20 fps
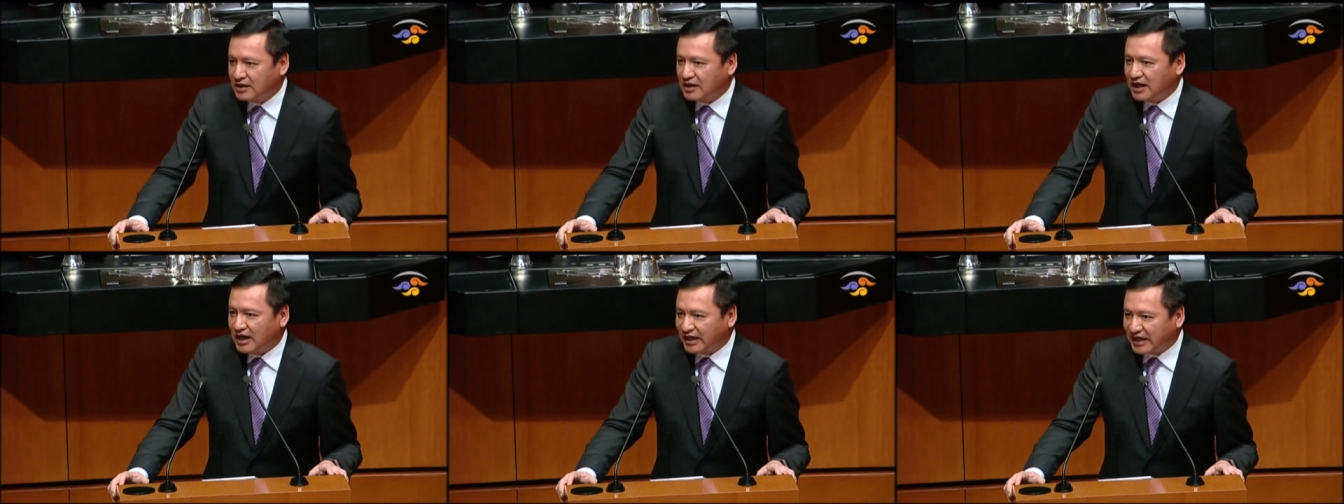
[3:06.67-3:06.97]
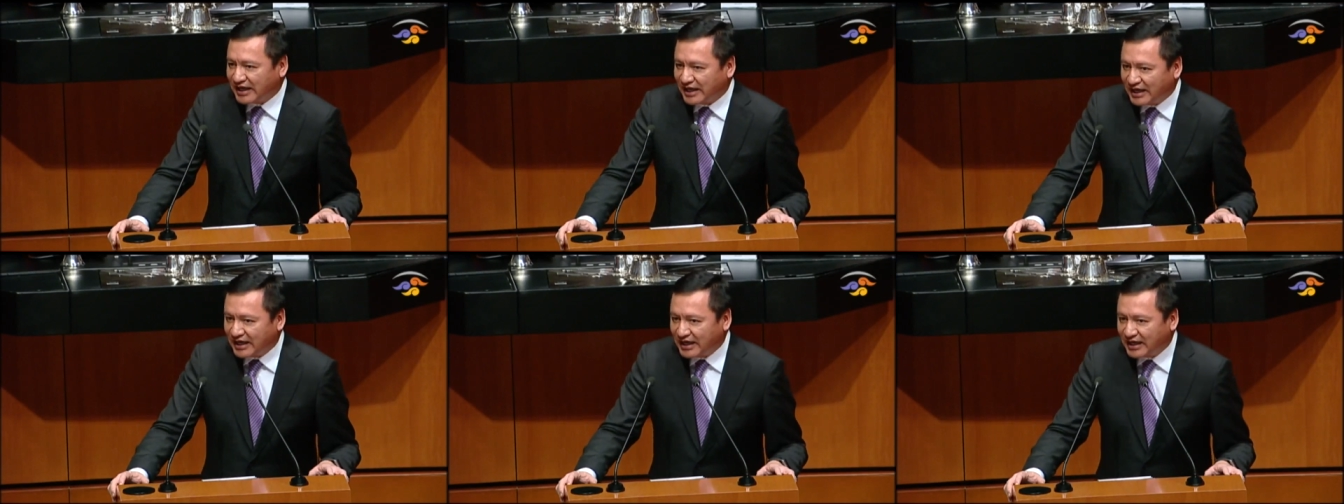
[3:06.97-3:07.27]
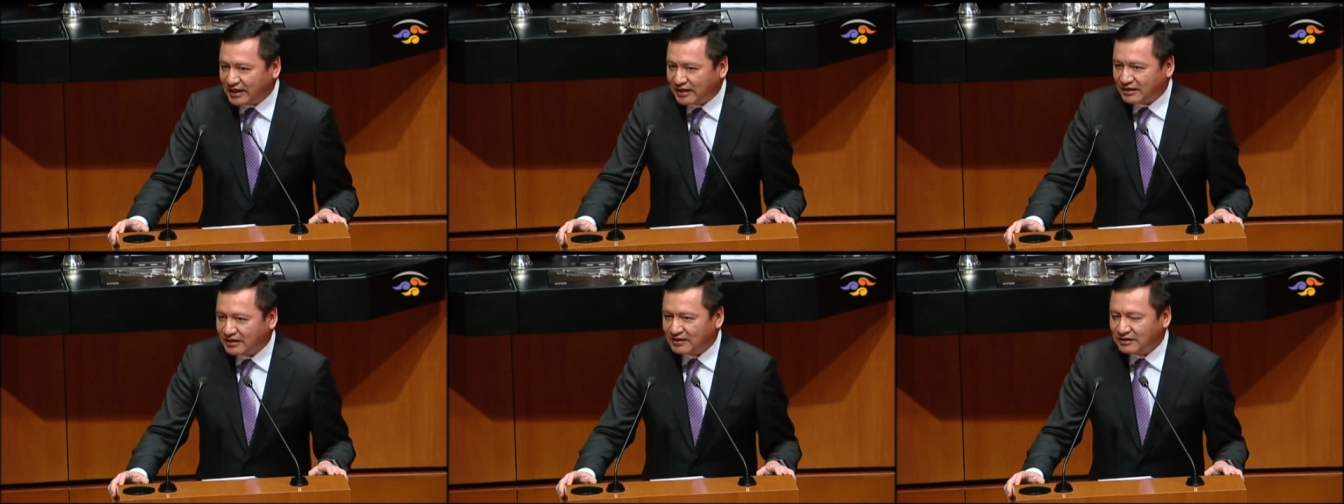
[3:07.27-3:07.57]
a
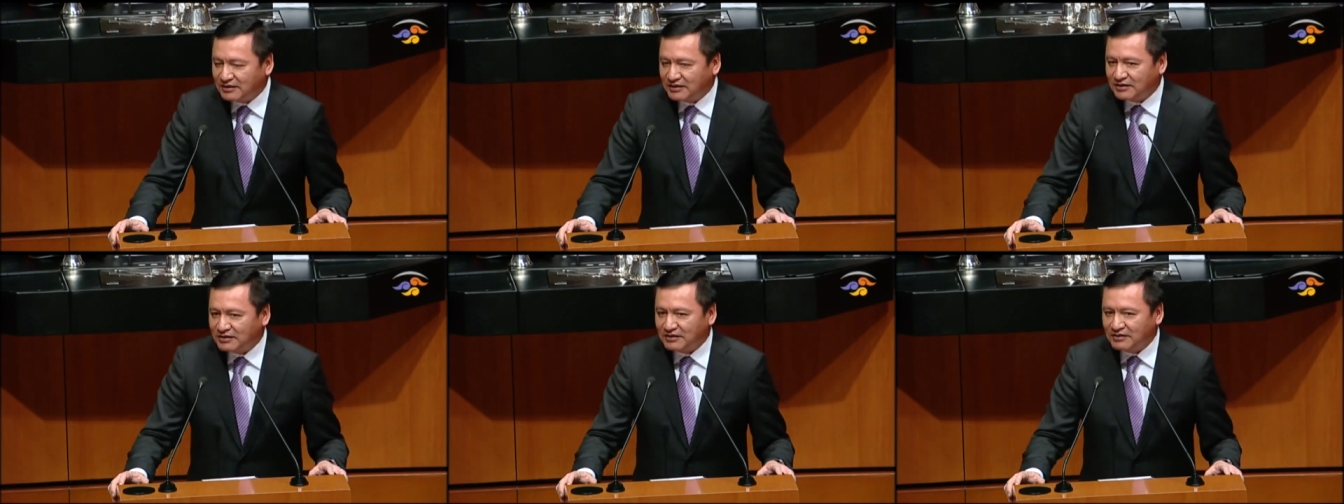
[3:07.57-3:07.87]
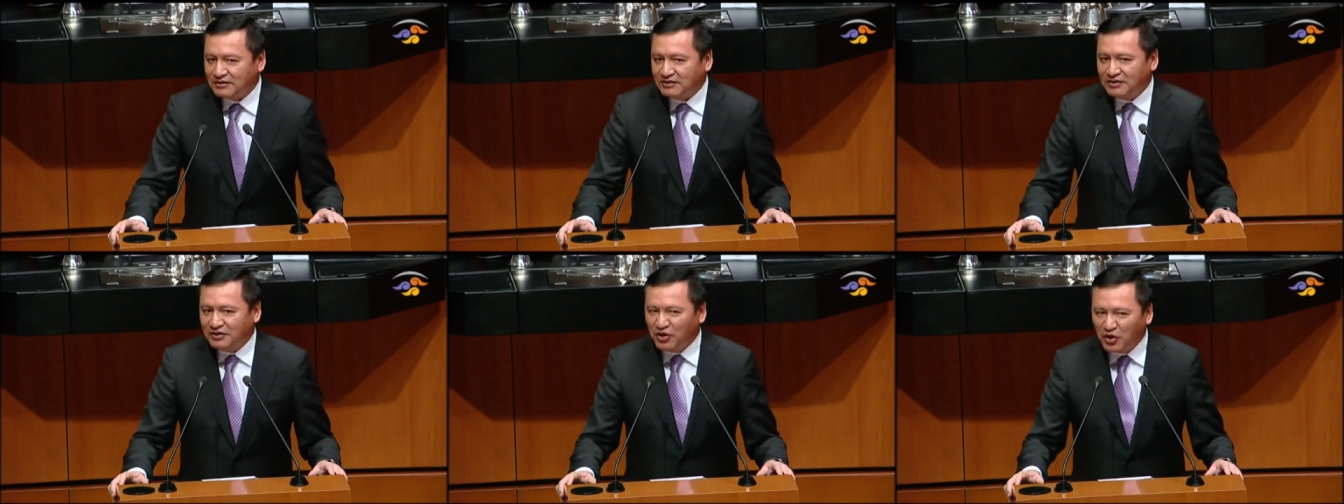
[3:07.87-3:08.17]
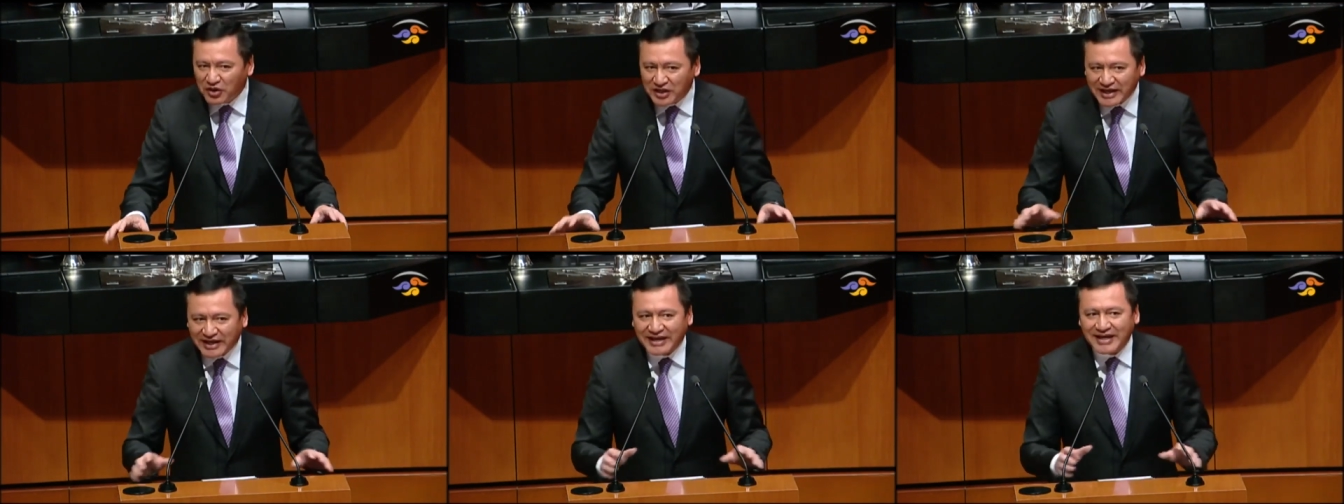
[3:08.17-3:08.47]
que
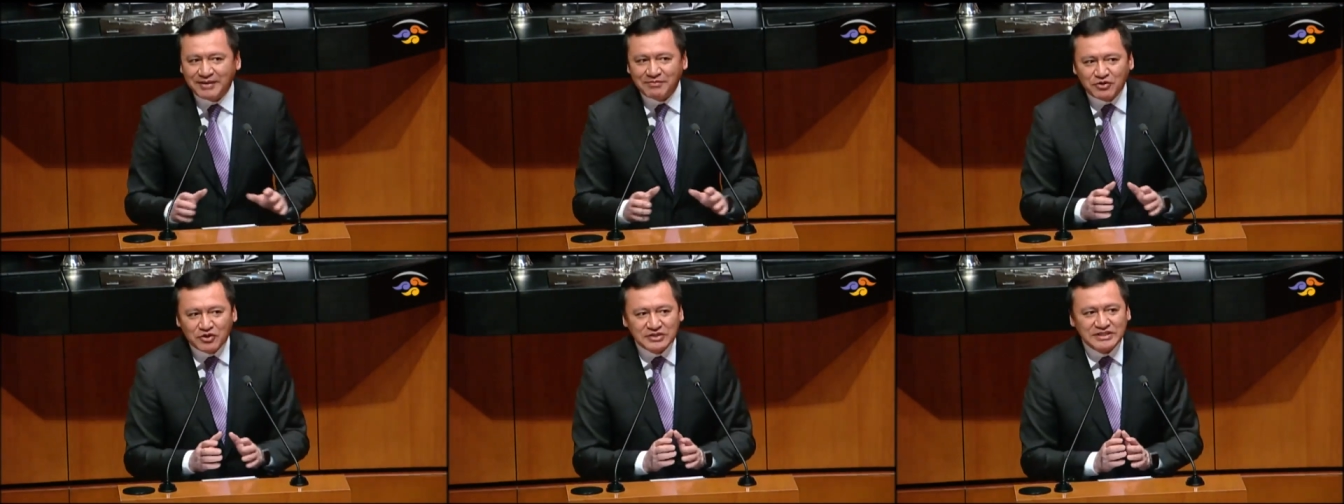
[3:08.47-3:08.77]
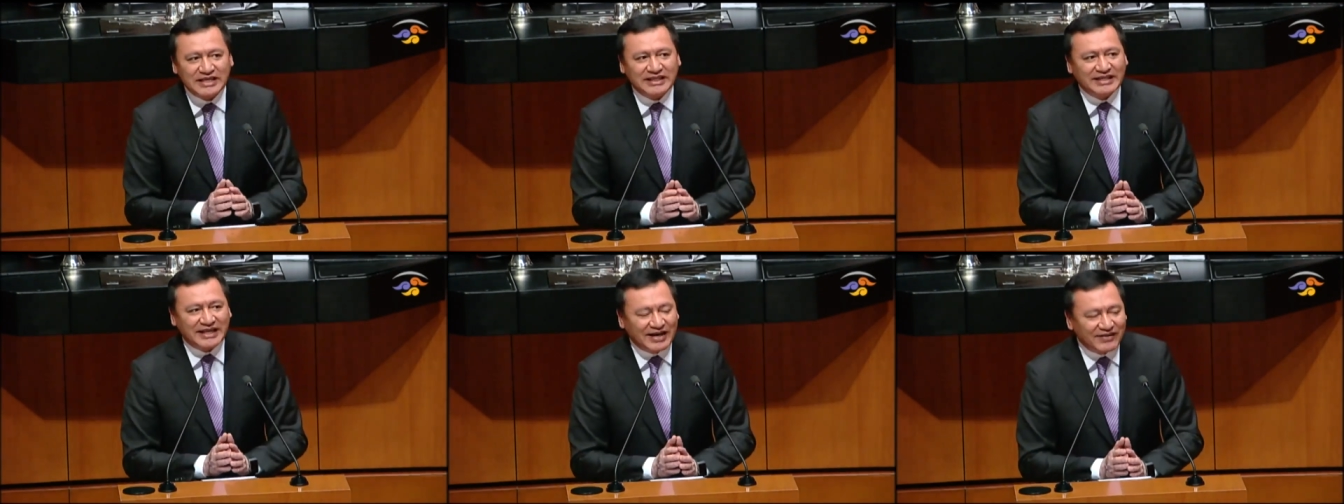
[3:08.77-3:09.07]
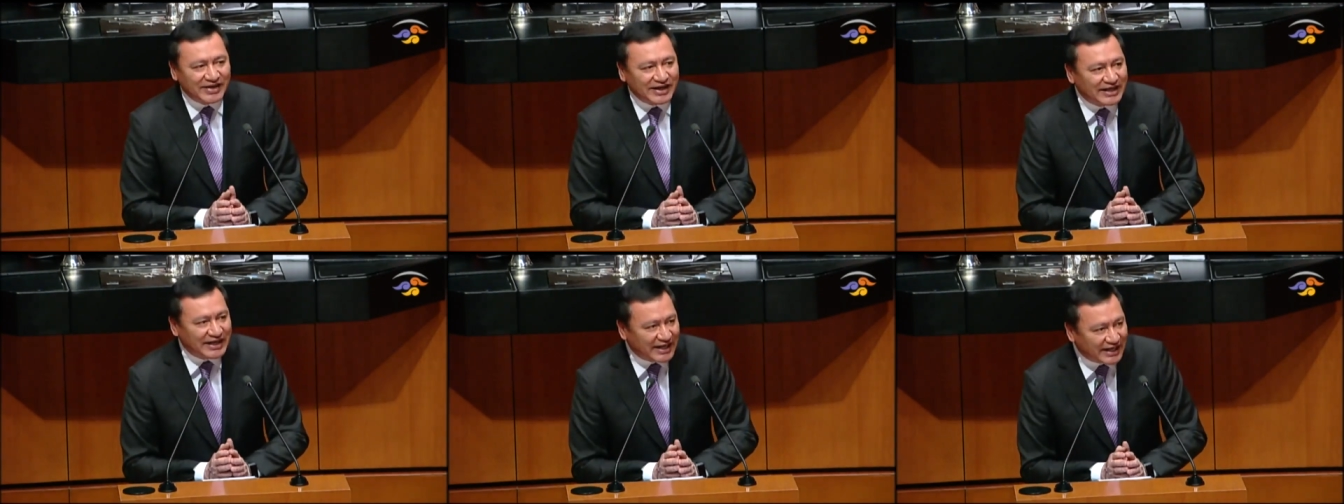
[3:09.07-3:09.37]
no dejemos de
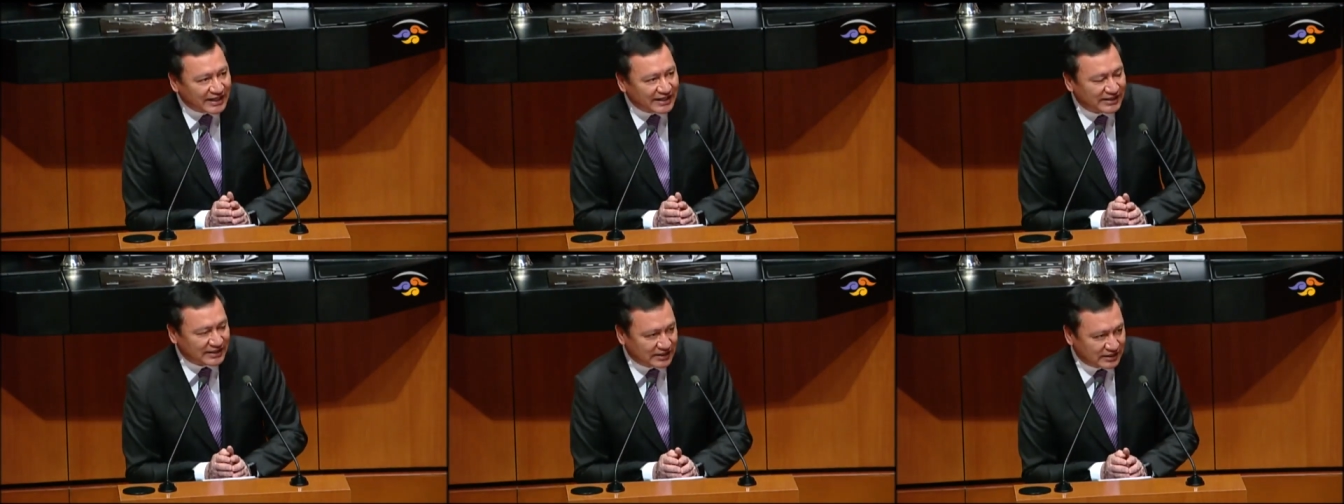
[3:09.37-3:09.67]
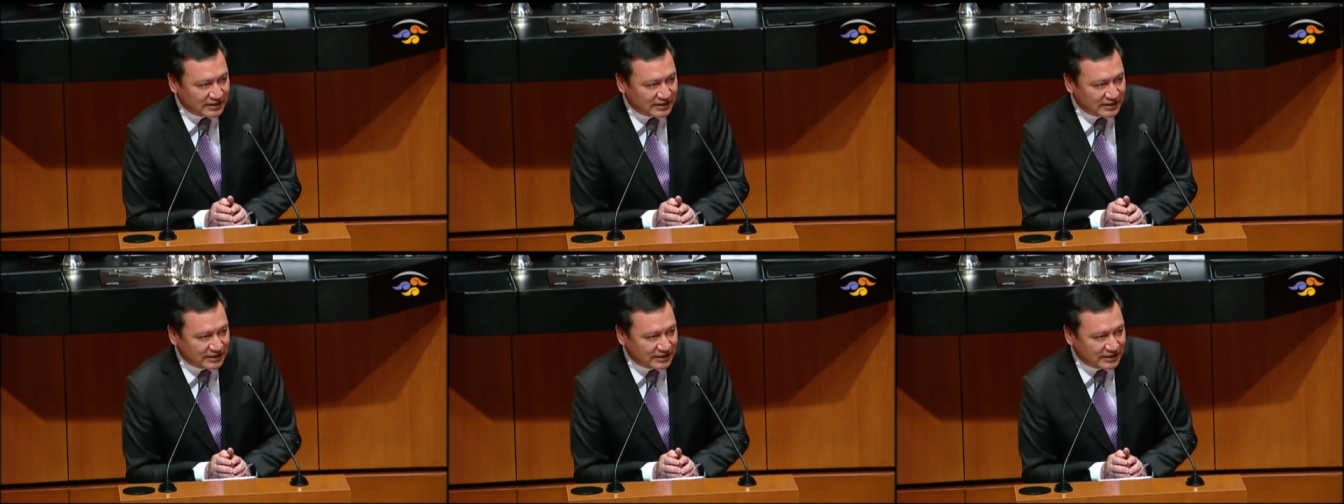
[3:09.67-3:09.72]
trabajar